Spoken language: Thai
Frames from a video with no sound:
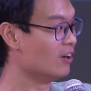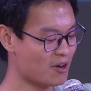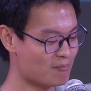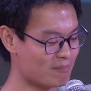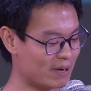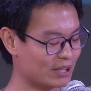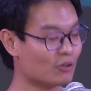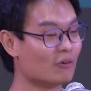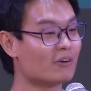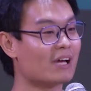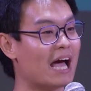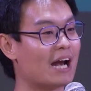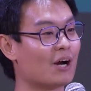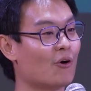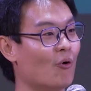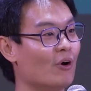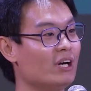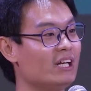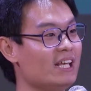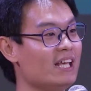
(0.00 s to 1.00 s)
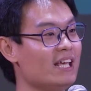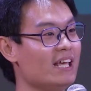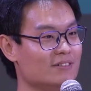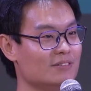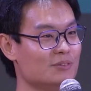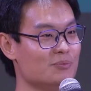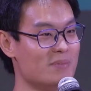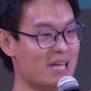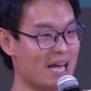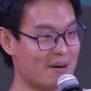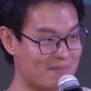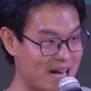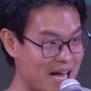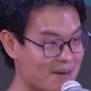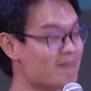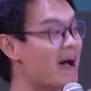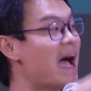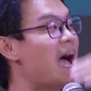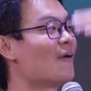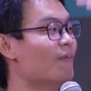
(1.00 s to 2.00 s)
มันต้องการคนที่มีอำนาจ
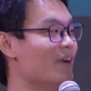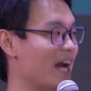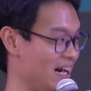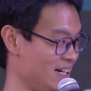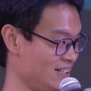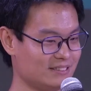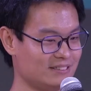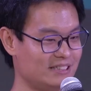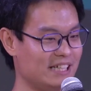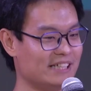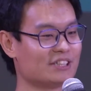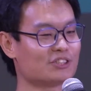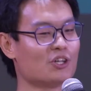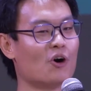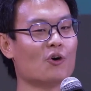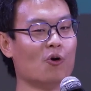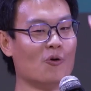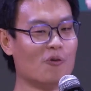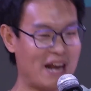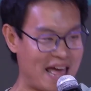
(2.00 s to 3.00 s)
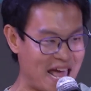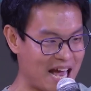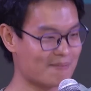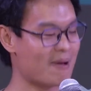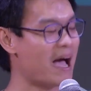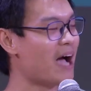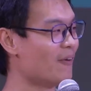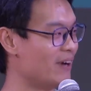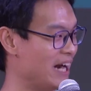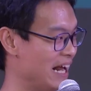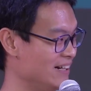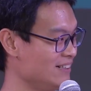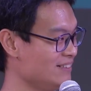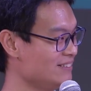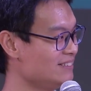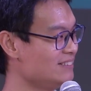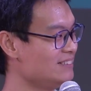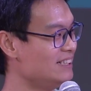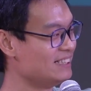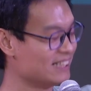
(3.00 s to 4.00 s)
มากกว่านั้นที่จะต้องลงแรงมากกว่านั้น
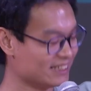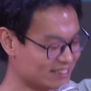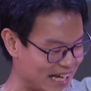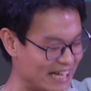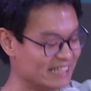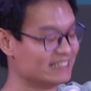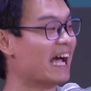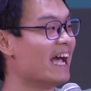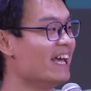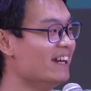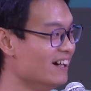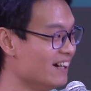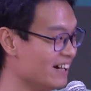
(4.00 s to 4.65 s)
ที่จะใส่ใจเรื่อง